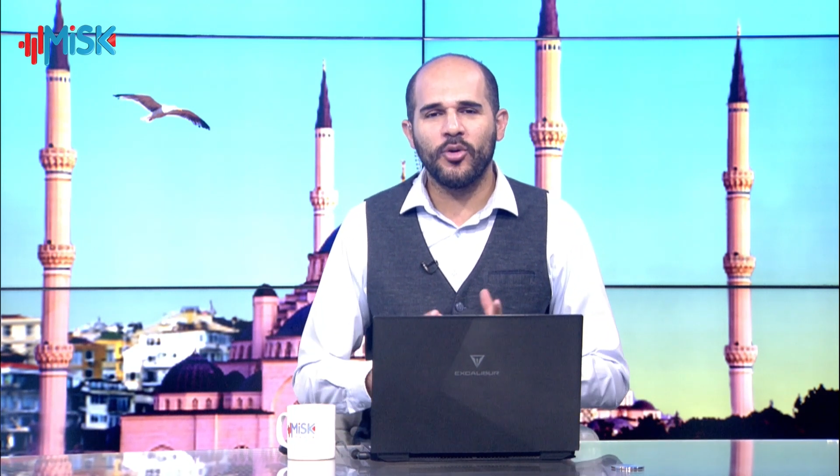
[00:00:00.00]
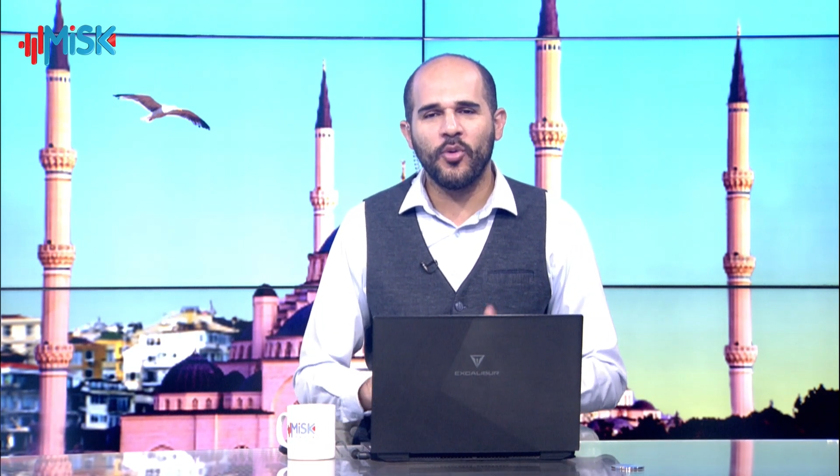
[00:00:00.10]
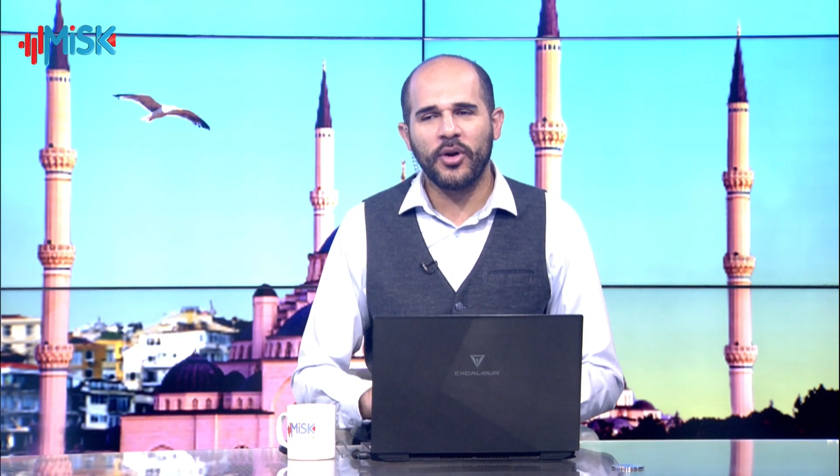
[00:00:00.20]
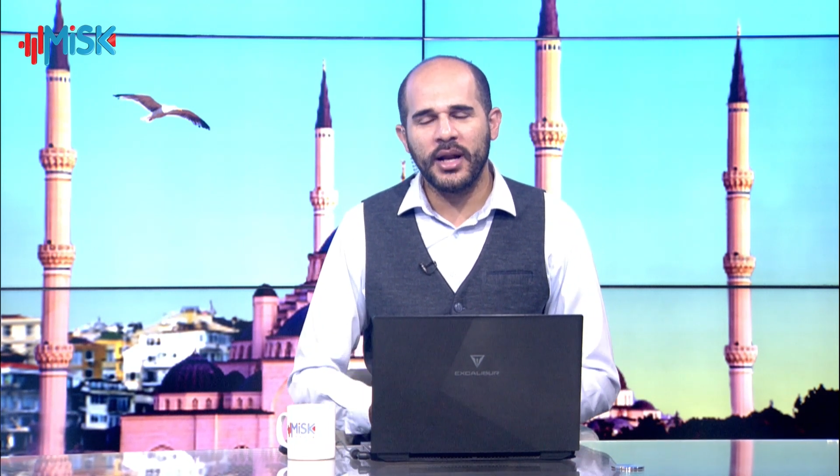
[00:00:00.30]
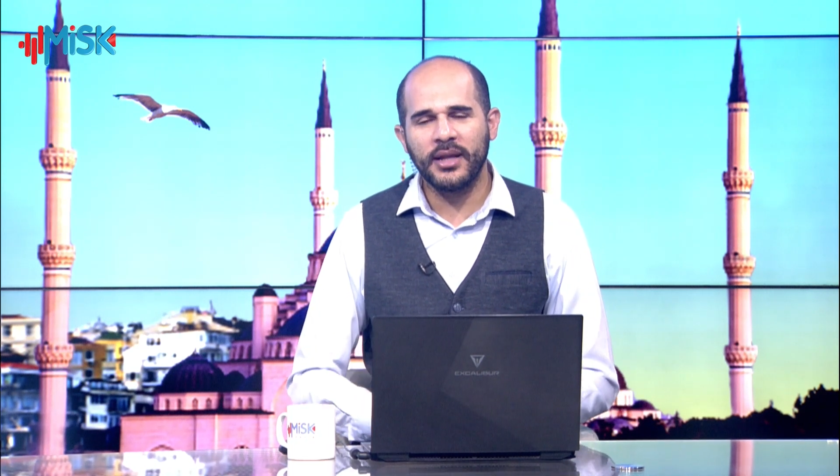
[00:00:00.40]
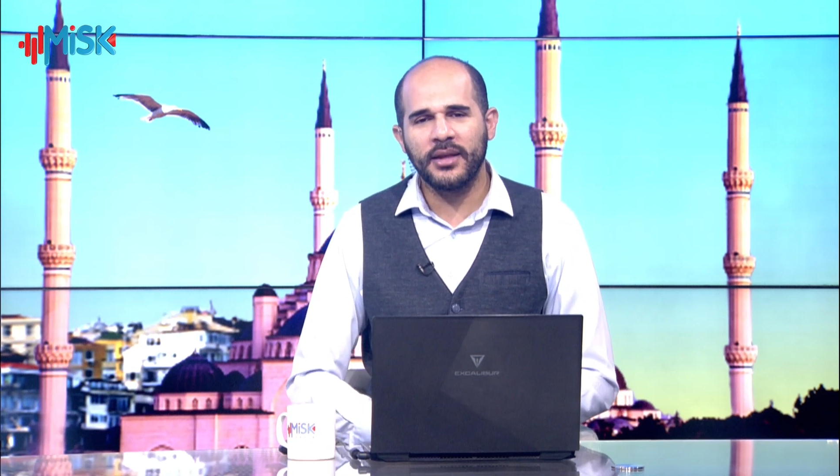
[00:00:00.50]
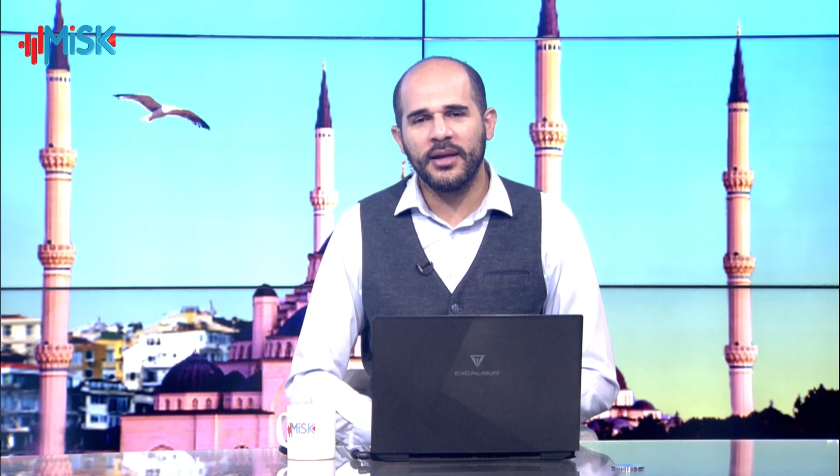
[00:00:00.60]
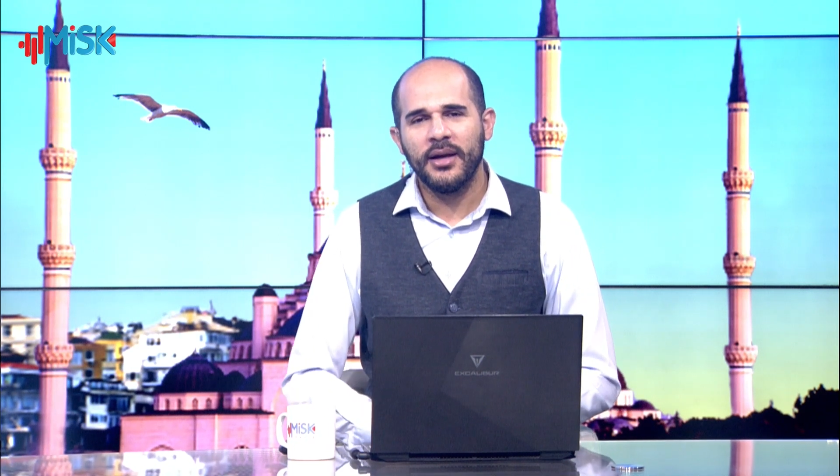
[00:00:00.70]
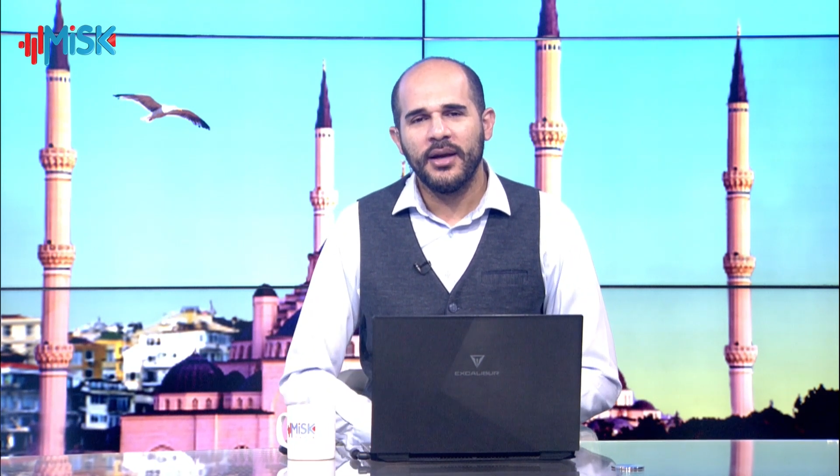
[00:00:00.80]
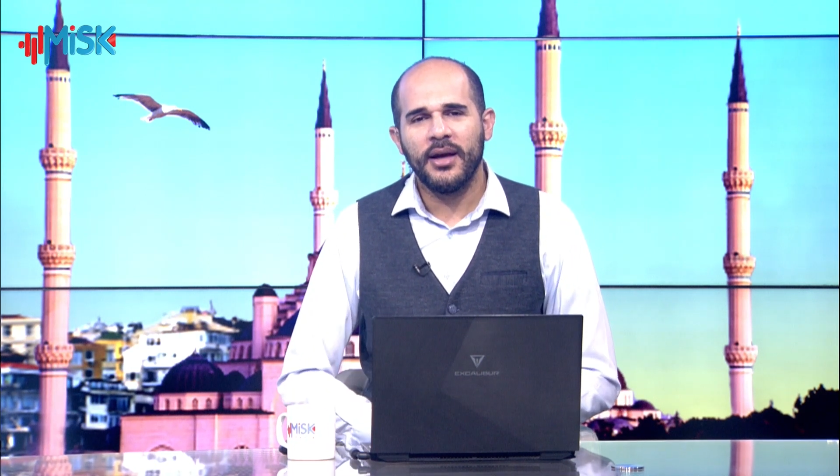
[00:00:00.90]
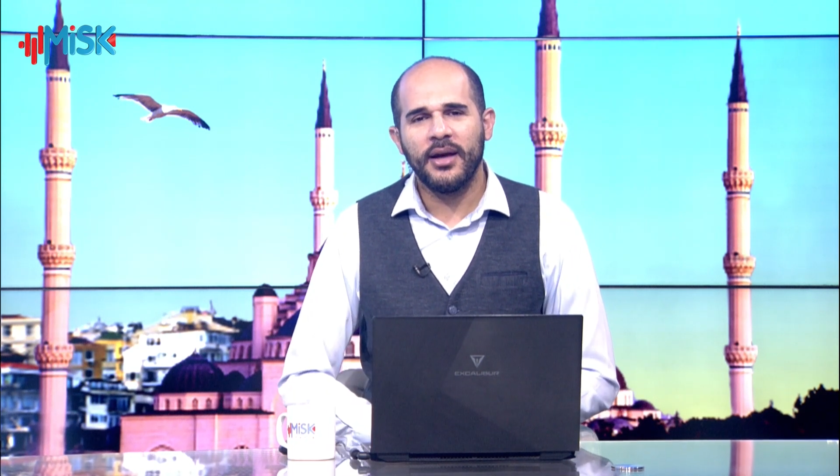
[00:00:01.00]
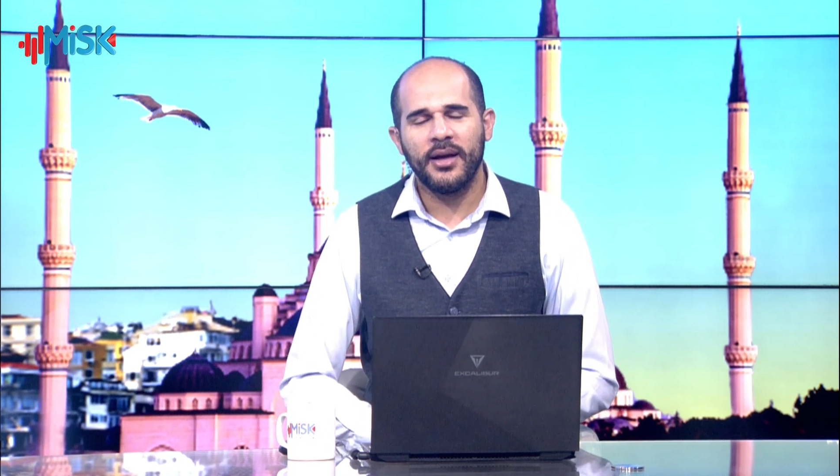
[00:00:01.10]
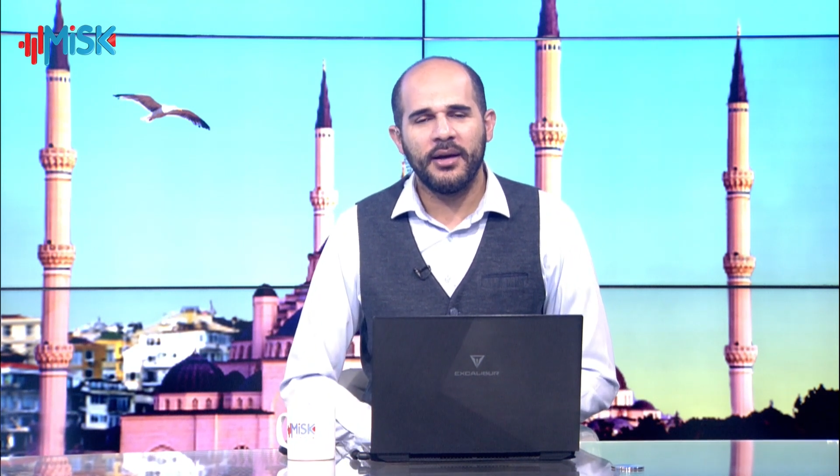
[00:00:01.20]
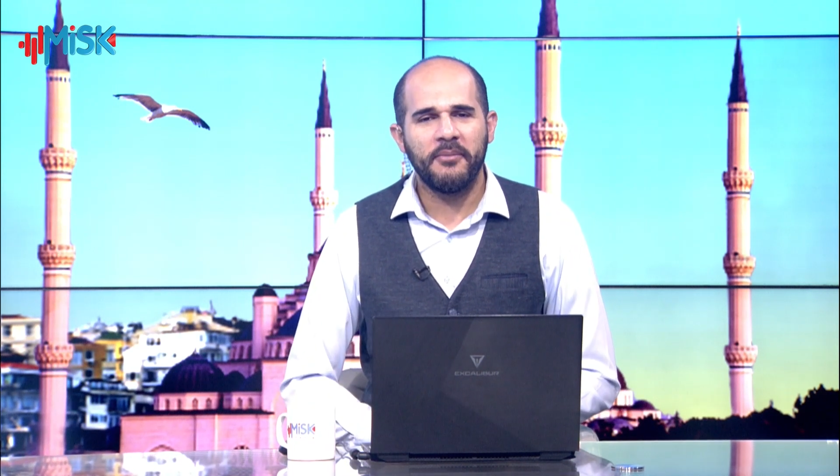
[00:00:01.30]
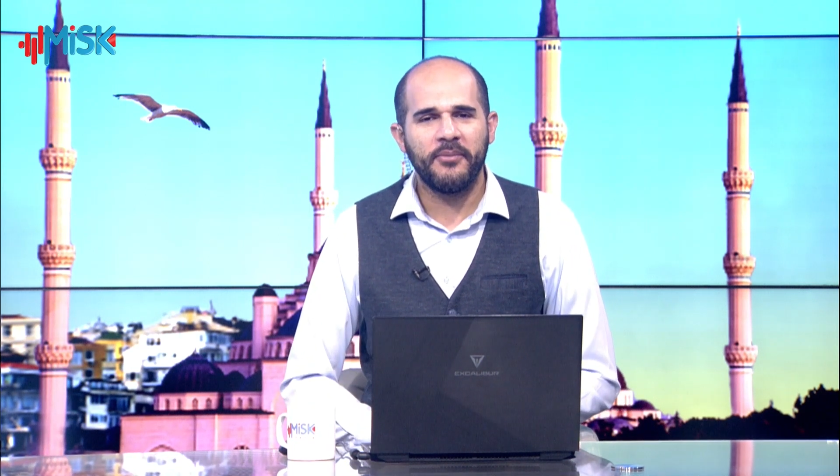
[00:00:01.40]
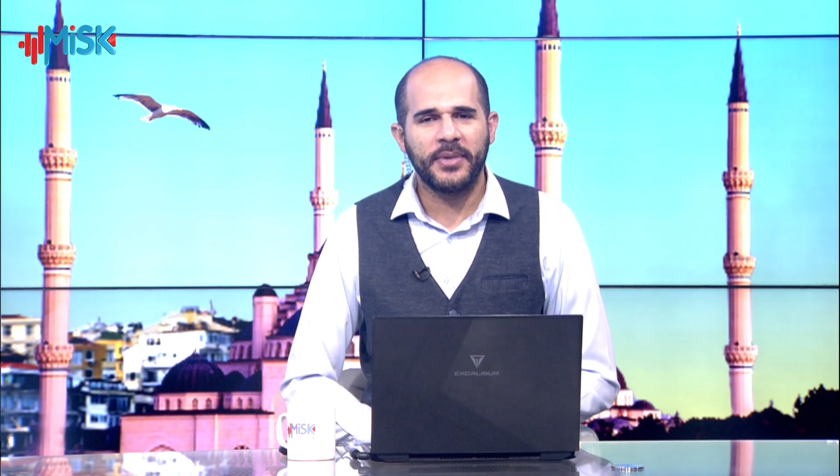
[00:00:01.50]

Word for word: الامور التي آه،